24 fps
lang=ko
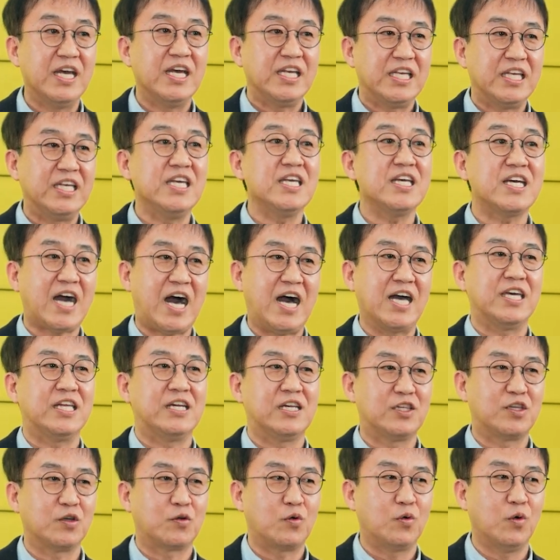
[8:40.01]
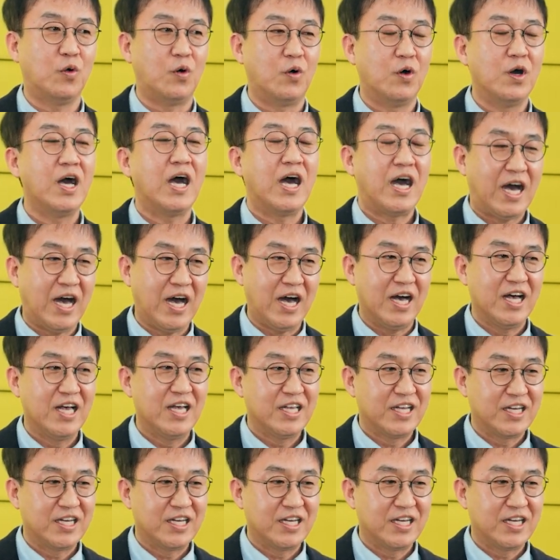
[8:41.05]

이 강의를 듣고 아,